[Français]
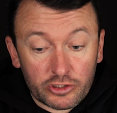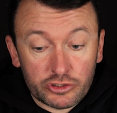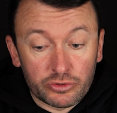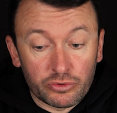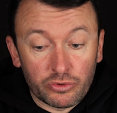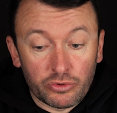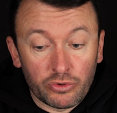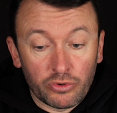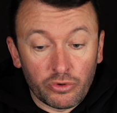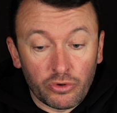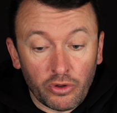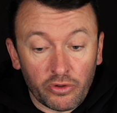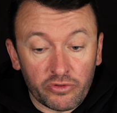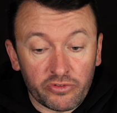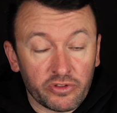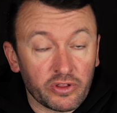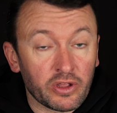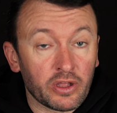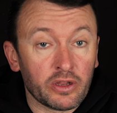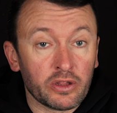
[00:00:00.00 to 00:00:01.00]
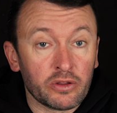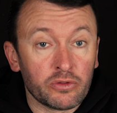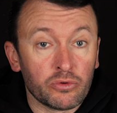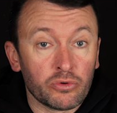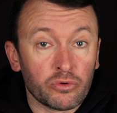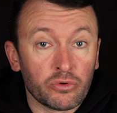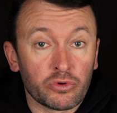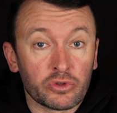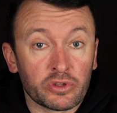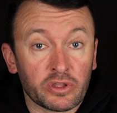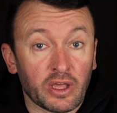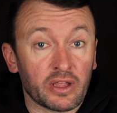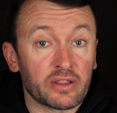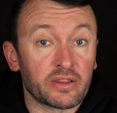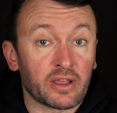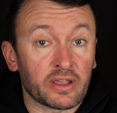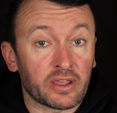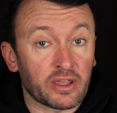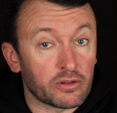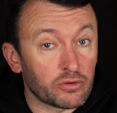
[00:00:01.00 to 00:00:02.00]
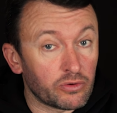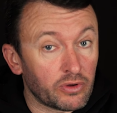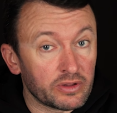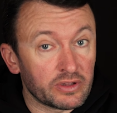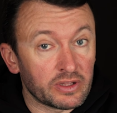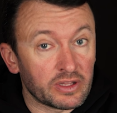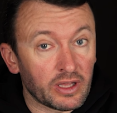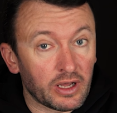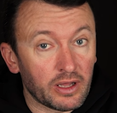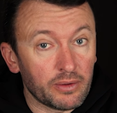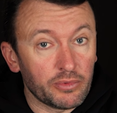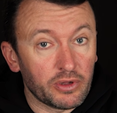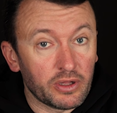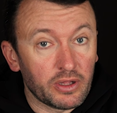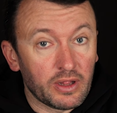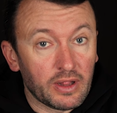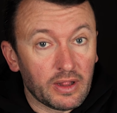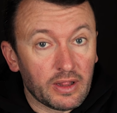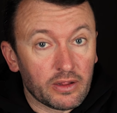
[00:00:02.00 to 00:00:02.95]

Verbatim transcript: plage de lancer, elle est de 4 à 90 grammes.